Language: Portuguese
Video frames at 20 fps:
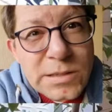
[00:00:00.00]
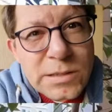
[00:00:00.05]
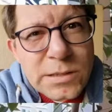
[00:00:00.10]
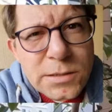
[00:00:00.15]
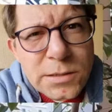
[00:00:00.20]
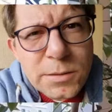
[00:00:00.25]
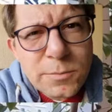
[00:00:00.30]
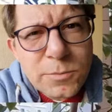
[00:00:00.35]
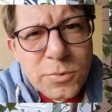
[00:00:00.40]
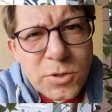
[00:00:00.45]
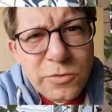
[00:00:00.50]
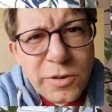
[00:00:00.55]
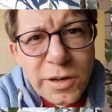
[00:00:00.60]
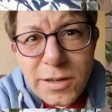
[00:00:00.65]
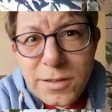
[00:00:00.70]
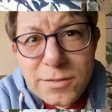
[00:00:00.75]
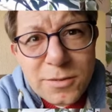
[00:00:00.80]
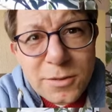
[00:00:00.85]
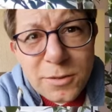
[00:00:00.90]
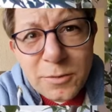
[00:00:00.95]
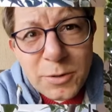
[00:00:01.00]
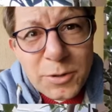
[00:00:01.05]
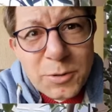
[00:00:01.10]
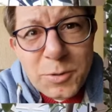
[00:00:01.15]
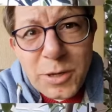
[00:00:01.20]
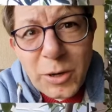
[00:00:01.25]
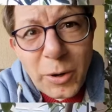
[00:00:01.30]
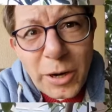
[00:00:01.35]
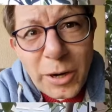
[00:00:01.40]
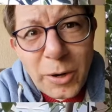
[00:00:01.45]
Sim, são várias, eu não
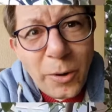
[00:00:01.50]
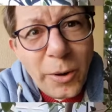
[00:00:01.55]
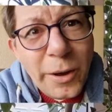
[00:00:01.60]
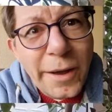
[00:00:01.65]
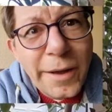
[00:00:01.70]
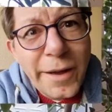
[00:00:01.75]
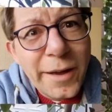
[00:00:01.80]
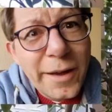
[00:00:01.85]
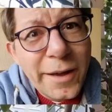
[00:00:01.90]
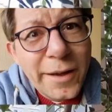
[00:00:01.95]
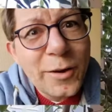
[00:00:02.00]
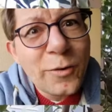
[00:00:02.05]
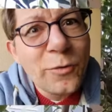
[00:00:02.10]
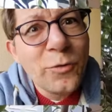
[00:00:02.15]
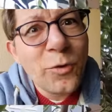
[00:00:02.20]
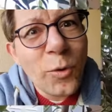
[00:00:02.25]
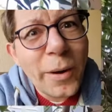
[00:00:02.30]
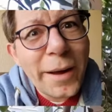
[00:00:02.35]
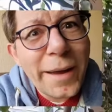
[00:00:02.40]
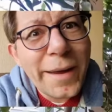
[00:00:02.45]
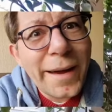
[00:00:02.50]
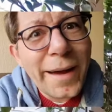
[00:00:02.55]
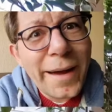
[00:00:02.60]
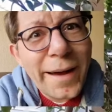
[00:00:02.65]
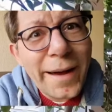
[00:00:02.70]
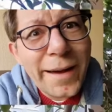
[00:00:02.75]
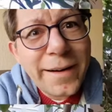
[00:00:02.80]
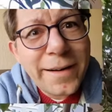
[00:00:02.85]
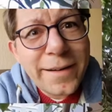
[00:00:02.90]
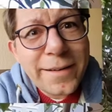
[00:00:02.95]
eu erro. Eu vou
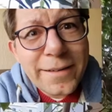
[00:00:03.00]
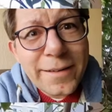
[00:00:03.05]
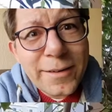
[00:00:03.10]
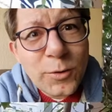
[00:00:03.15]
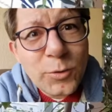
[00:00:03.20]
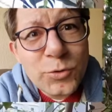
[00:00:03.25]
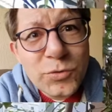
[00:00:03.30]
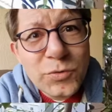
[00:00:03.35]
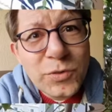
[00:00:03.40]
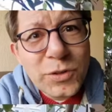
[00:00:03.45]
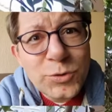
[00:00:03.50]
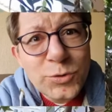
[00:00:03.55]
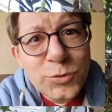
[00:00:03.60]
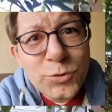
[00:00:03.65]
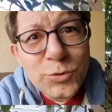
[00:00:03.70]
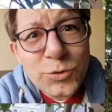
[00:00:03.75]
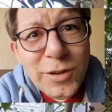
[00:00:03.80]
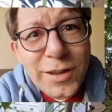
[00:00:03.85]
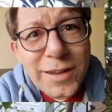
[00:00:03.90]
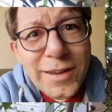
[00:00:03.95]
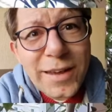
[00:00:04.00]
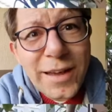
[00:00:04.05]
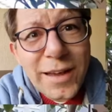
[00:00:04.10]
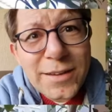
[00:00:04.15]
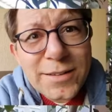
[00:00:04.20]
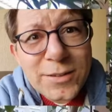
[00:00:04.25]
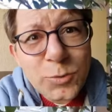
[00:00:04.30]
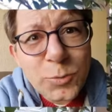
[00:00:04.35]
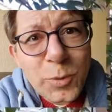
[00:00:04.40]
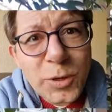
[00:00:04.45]
errar os vídeos e
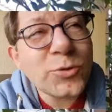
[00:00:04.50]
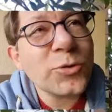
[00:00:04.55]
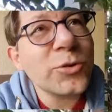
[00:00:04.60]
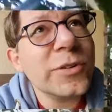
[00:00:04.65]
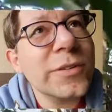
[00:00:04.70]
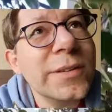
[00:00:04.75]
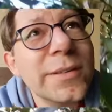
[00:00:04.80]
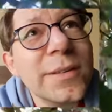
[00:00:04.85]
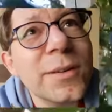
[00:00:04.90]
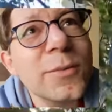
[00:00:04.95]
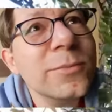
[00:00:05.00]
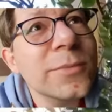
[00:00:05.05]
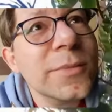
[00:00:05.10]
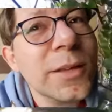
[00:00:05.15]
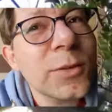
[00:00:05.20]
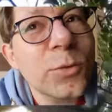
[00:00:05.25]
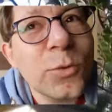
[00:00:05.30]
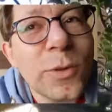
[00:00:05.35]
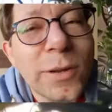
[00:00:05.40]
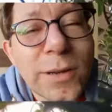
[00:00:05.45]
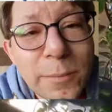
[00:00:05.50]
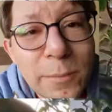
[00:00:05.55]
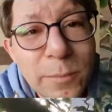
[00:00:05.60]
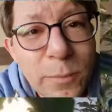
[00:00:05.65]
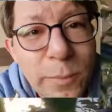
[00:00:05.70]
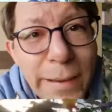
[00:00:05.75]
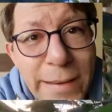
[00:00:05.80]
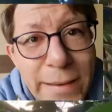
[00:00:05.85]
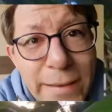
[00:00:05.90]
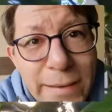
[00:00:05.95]
as adubações. Então, tá tudo ali
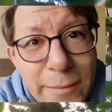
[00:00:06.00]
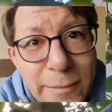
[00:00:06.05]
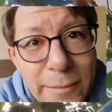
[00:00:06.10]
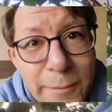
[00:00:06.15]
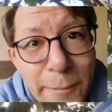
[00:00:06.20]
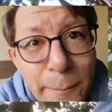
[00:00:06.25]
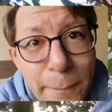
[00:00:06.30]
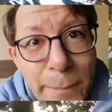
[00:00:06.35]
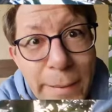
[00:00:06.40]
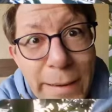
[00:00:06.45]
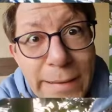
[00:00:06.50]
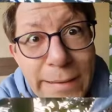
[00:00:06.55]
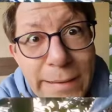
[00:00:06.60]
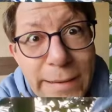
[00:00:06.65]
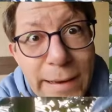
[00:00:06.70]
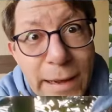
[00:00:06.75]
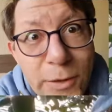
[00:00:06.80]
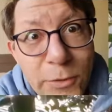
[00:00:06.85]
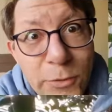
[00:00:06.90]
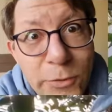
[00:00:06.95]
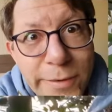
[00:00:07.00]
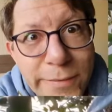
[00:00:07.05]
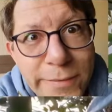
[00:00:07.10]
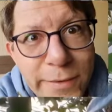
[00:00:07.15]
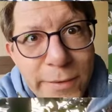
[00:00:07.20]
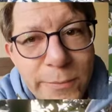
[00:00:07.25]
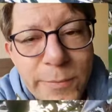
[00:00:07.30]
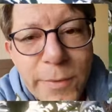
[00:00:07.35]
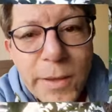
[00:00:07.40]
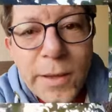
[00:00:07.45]
bem planilhado no
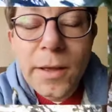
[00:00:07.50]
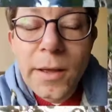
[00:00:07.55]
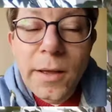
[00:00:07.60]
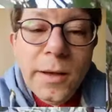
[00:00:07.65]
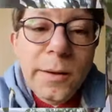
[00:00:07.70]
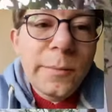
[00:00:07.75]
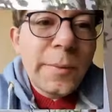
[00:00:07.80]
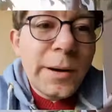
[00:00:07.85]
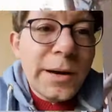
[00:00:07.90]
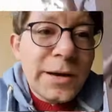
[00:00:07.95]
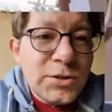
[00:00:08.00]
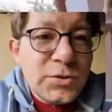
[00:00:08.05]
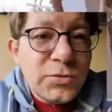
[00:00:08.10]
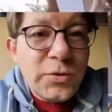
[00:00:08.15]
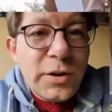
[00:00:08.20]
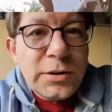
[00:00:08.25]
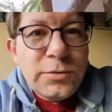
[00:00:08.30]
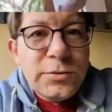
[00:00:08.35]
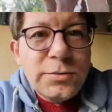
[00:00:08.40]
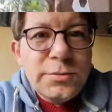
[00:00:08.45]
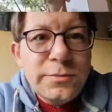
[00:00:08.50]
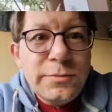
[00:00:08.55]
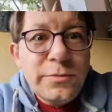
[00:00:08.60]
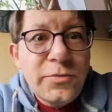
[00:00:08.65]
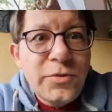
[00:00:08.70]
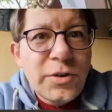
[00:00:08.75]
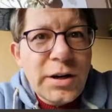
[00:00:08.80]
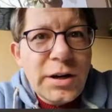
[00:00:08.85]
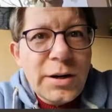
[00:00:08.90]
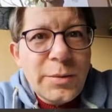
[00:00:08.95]
Excel. Mas, de fato,
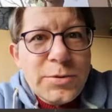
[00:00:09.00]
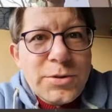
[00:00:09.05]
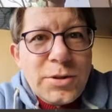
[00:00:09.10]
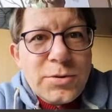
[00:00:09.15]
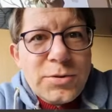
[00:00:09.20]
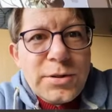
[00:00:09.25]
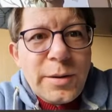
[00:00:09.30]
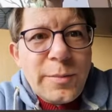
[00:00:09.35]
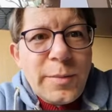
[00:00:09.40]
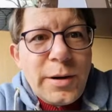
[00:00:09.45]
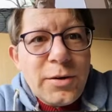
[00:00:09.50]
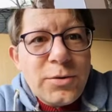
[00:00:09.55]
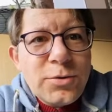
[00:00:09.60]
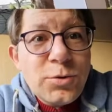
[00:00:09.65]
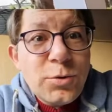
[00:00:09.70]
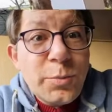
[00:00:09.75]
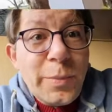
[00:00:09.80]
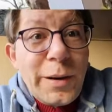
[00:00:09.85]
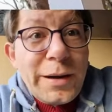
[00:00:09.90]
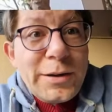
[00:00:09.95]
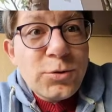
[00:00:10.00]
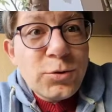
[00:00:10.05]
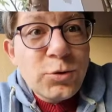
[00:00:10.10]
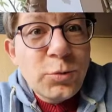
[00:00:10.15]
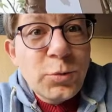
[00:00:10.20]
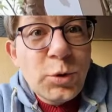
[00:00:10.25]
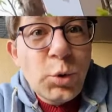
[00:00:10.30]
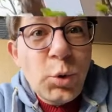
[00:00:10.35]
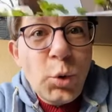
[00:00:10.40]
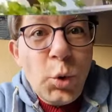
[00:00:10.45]
vamos aos trabalhos no passo
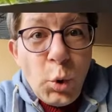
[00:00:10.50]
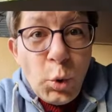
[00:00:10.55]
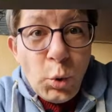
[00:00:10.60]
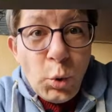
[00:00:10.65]
número 1,